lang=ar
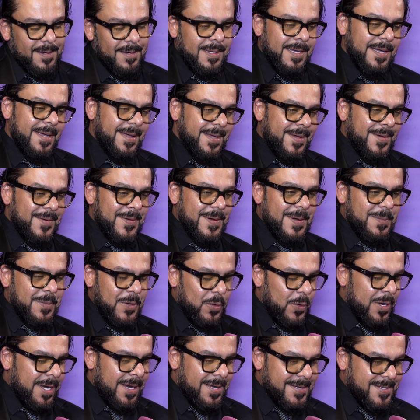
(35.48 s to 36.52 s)
ايوه من
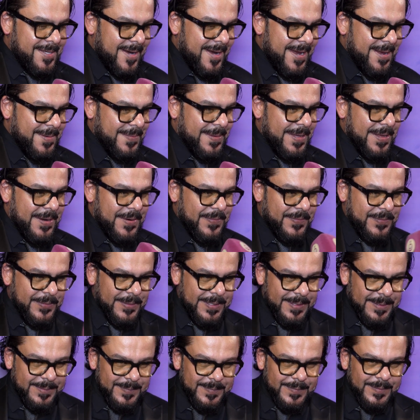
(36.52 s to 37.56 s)
وين الاسرار بتعرف؟
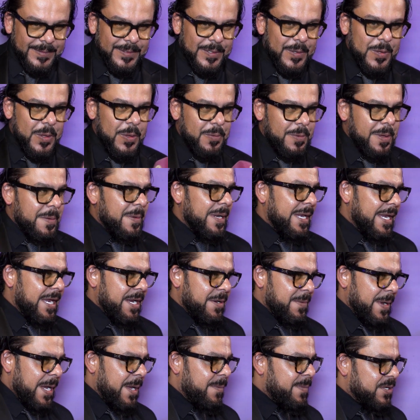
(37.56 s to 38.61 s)
يعني باميلا
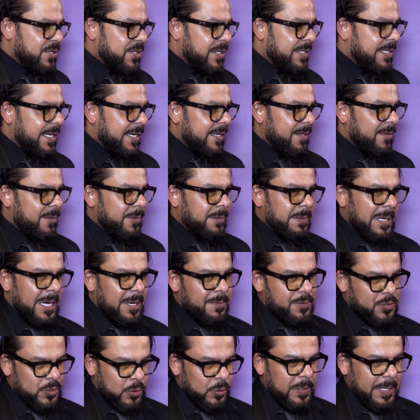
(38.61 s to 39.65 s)
انا بحبها جدا
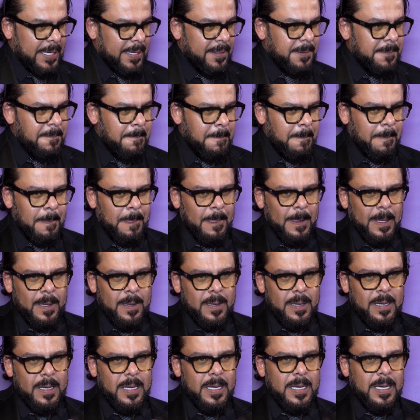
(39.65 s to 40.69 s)
وبحب شغلها
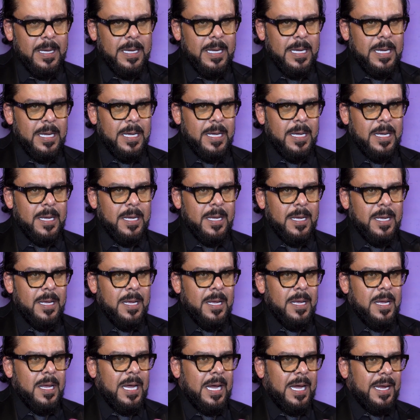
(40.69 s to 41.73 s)
آه
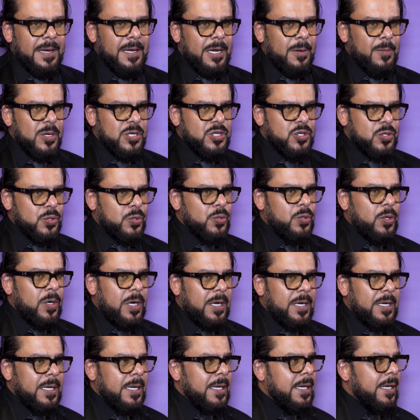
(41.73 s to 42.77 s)
عندنا مشروع
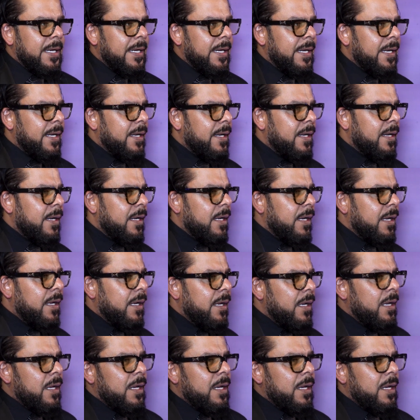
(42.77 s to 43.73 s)
آه